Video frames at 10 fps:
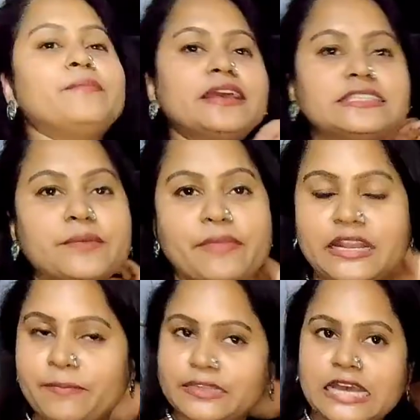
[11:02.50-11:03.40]
मैं जब मैंने
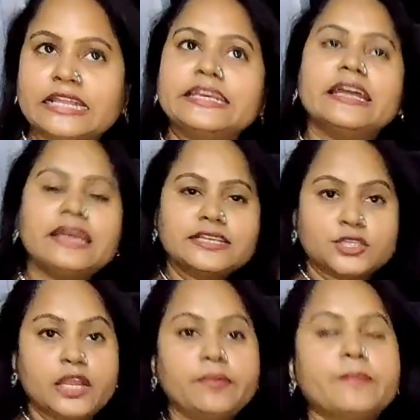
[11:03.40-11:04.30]
बता दिया ना
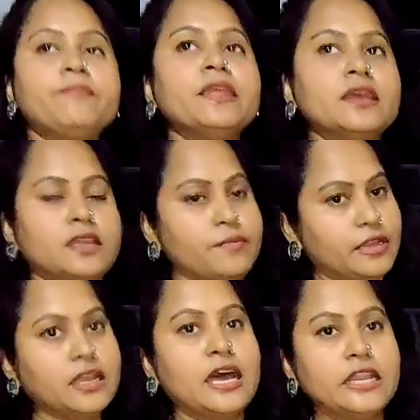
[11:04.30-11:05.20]
एक्चुअली में कि मैंने
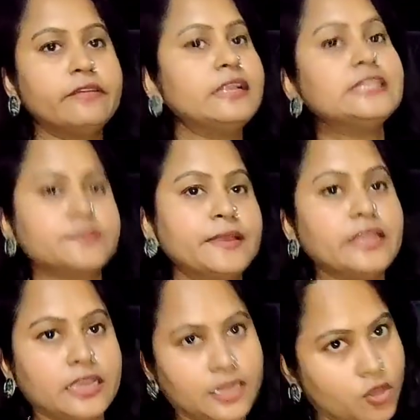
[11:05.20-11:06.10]
खाने वाली इस महीने
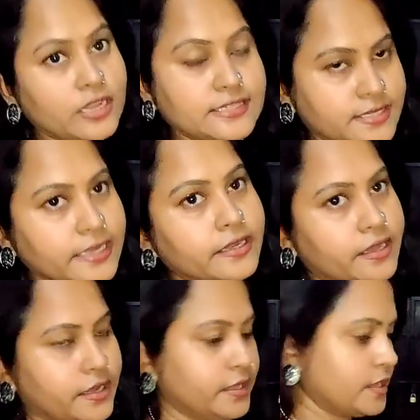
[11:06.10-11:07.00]
के लिए और एक्सटेंड
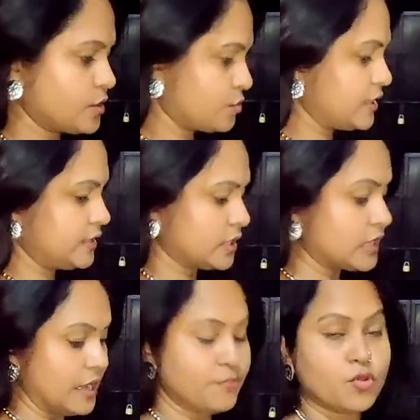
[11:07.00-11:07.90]
करी है क्योंकि इधर
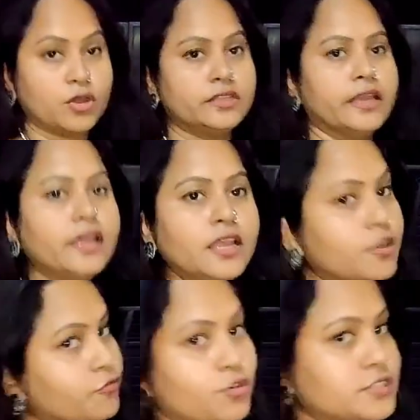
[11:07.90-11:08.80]
काम बहुत है
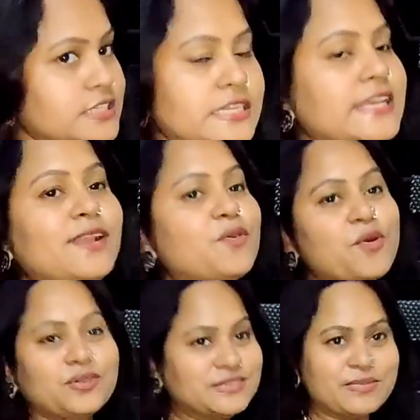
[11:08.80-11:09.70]
वो चीज नहीं लोगों को
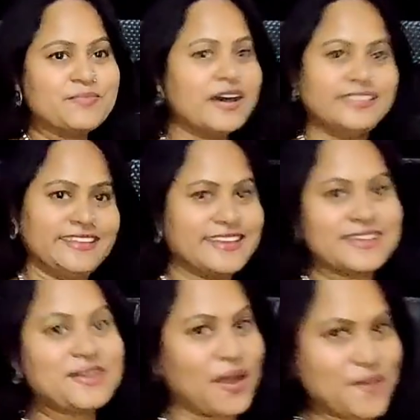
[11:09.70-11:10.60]
समझ में आती है कि
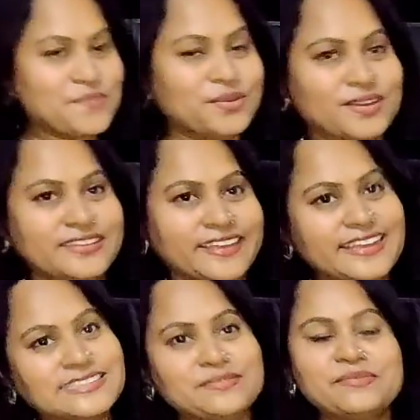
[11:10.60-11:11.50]
काम बहुत है ये
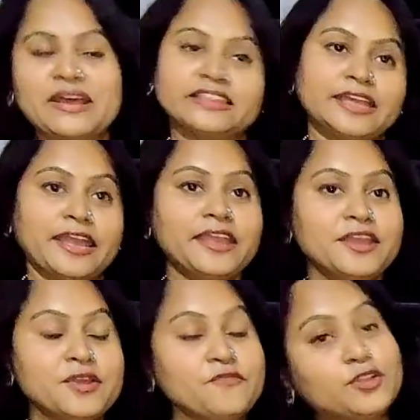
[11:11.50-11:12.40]
समझ में आता है
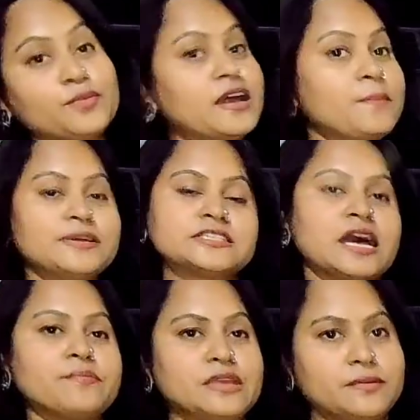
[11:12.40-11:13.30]
फिर तुम्हारे पास
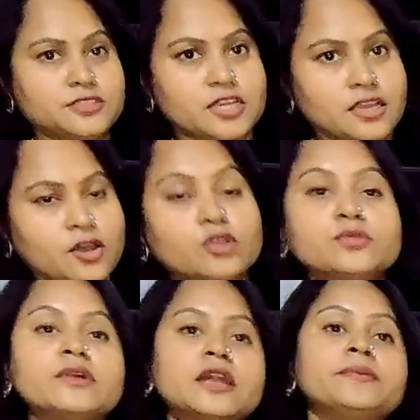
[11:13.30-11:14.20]
काम क्या बचा और तुम
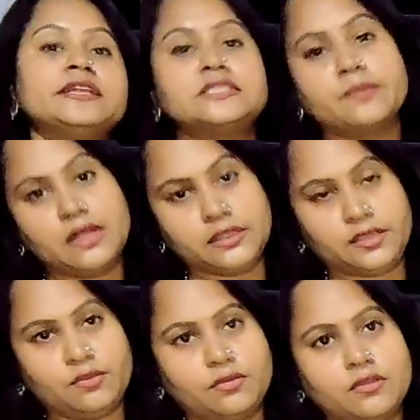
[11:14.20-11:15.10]
घर भी नहीं संभालती
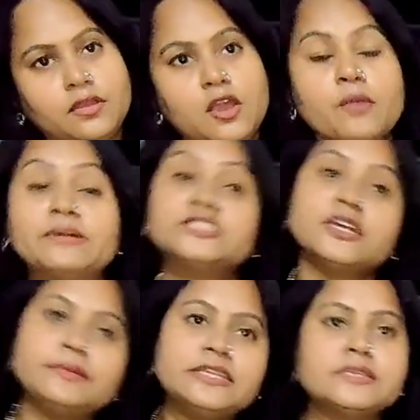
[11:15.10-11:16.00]
हो बच्चा
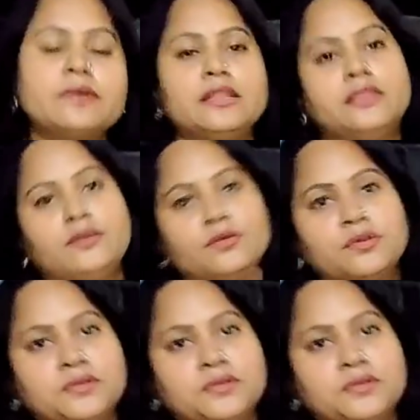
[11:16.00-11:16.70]
भी नहीं संभालती हो